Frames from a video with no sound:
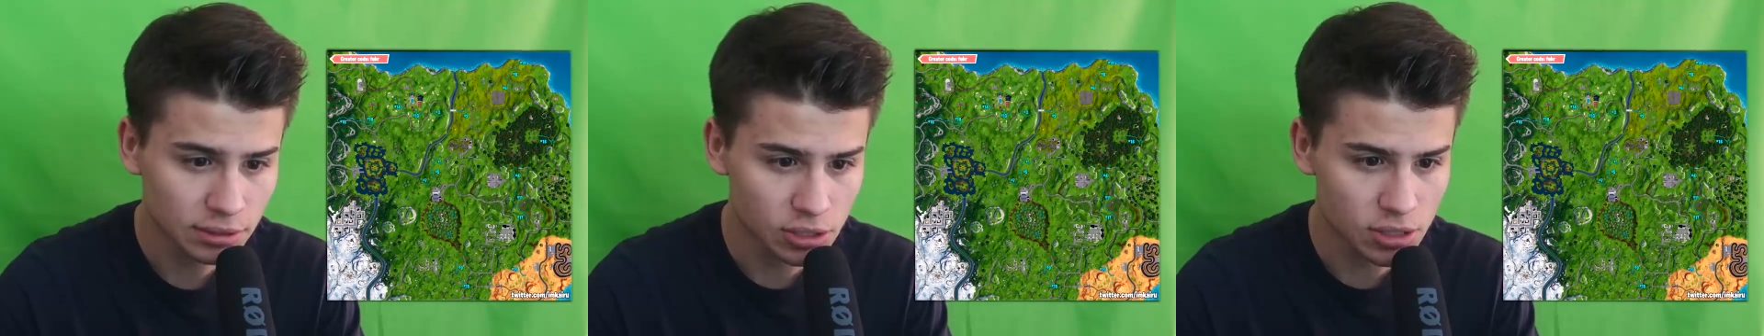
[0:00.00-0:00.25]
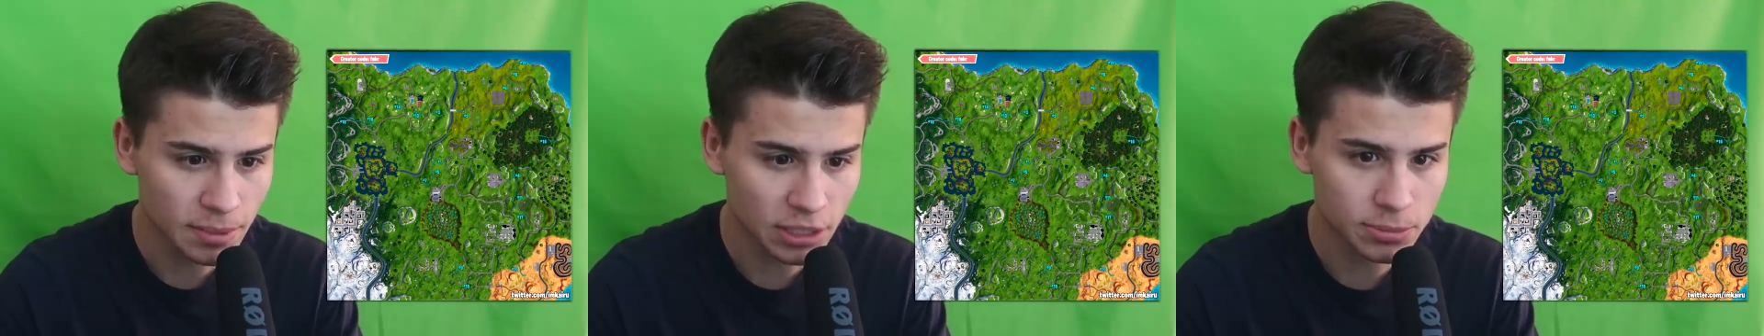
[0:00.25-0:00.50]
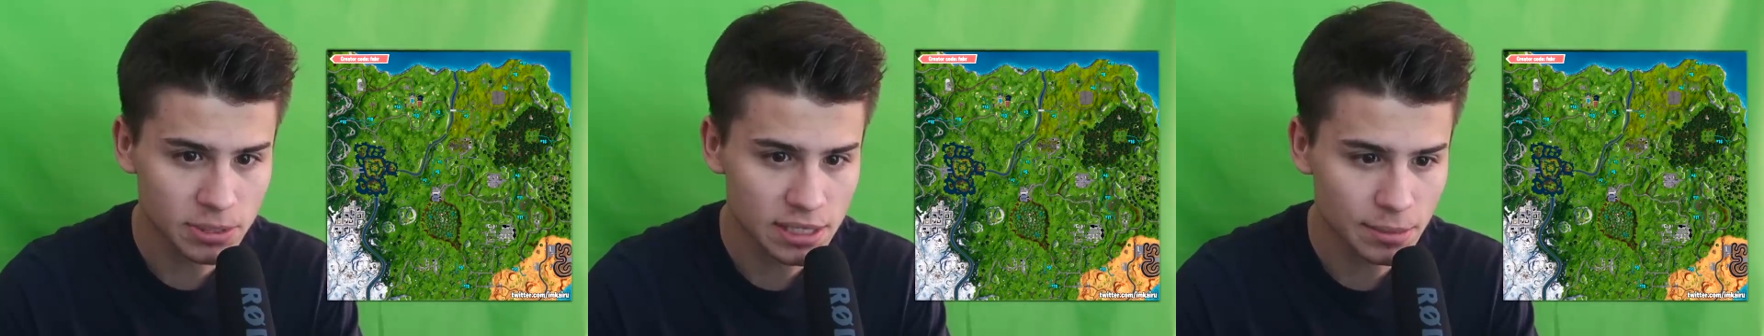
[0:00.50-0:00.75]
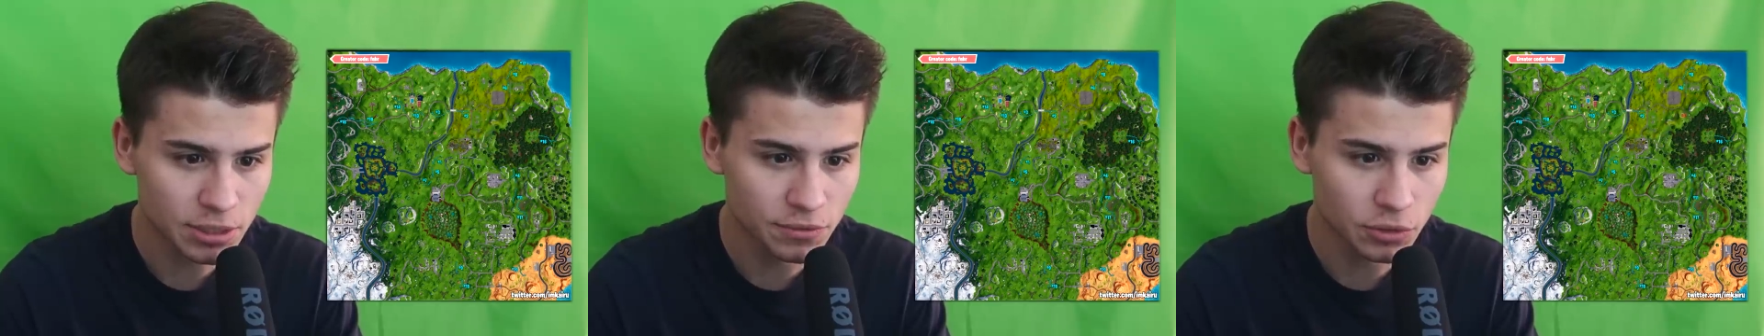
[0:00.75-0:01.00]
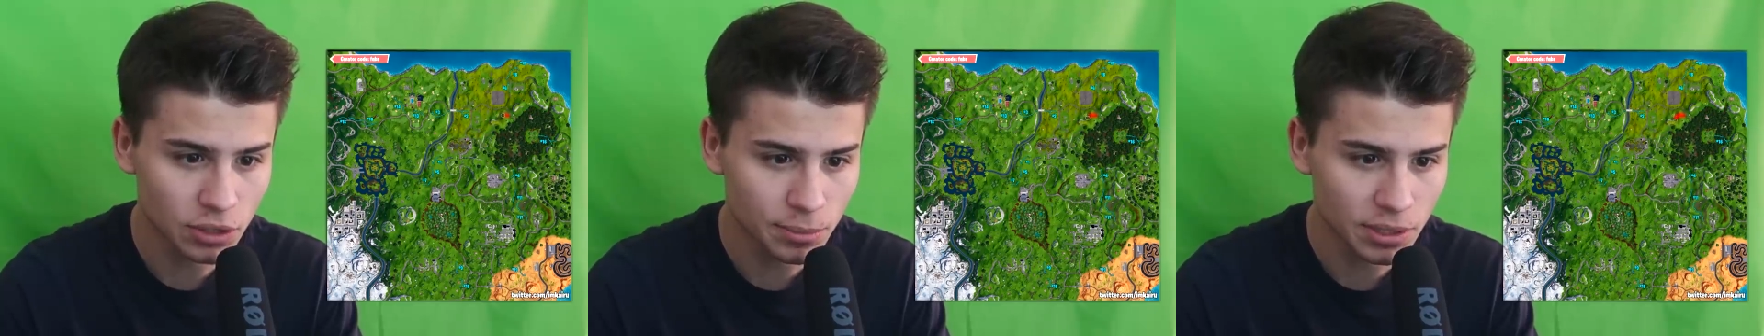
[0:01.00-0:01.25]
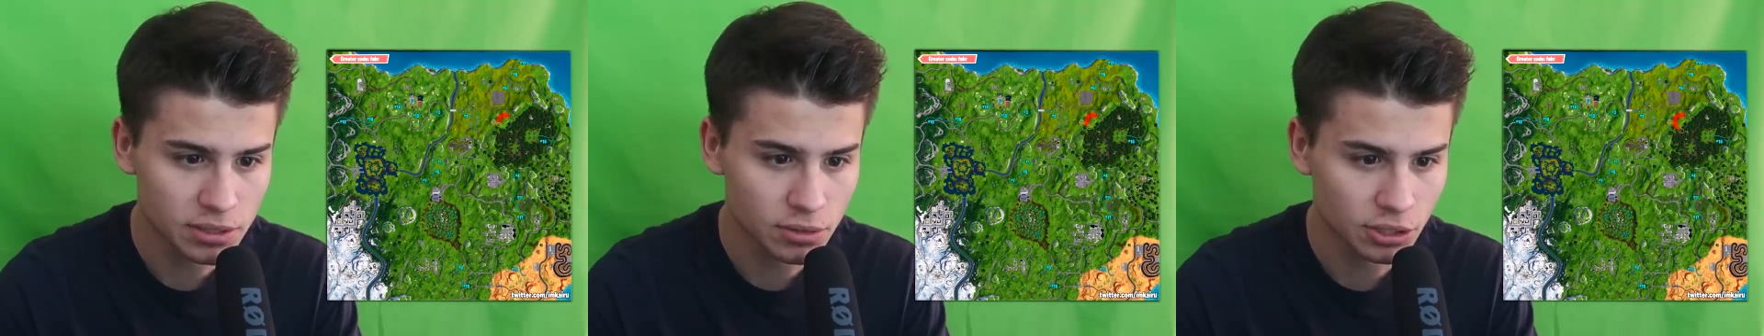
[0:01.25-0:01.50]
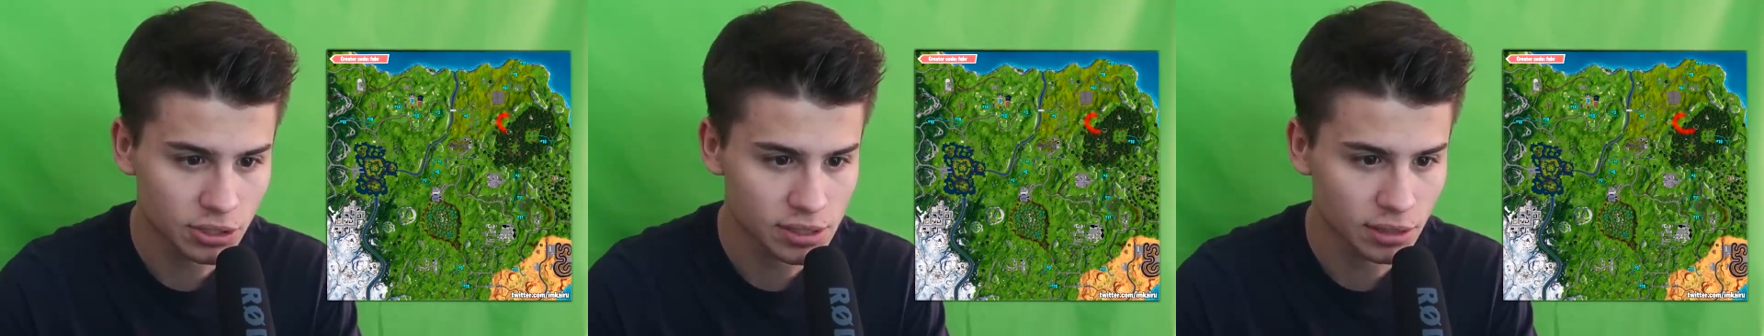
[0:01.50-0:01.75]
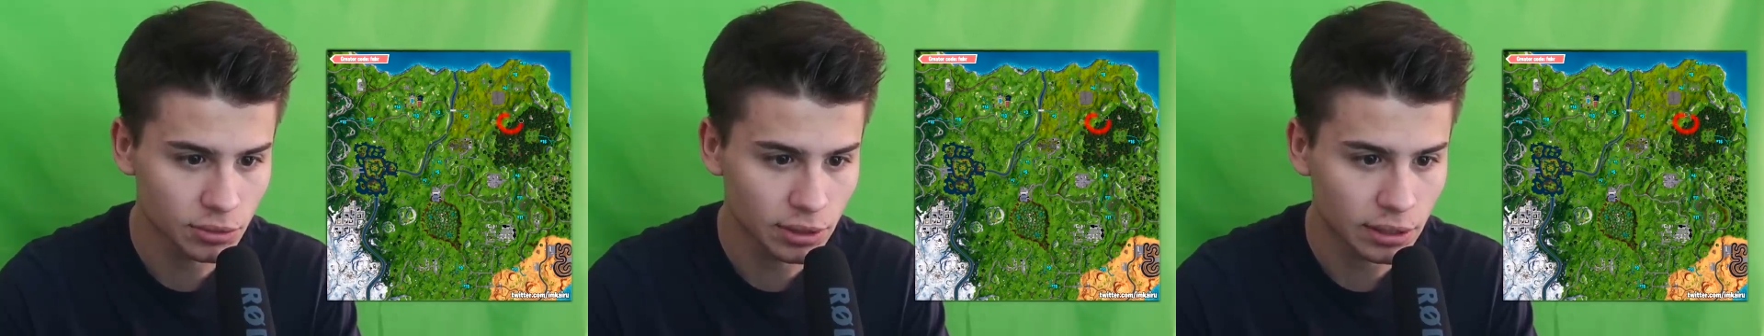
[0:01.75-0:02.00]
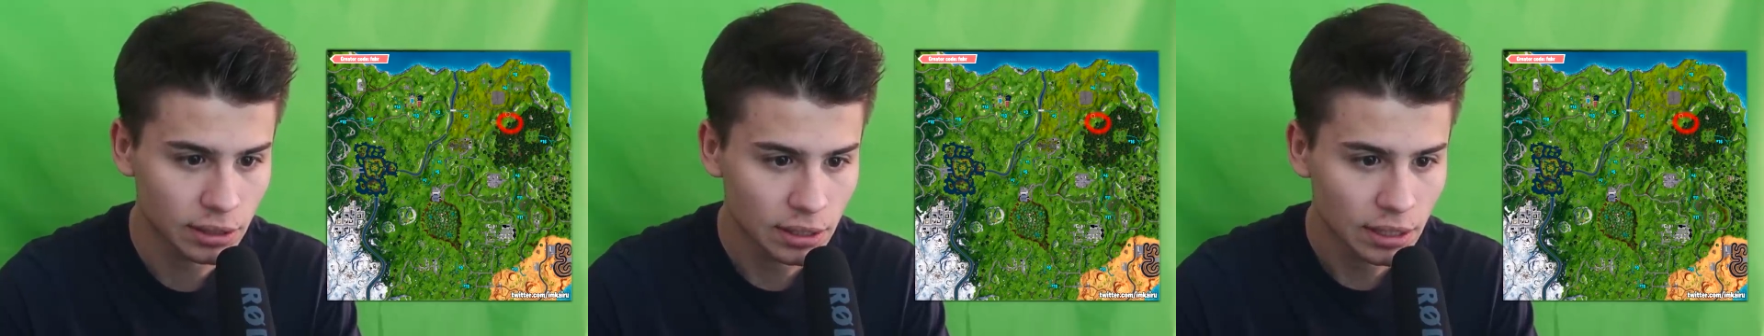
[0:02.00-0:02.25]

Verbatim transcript: to zobaczmy sami, w którym miejscu to się znajduje.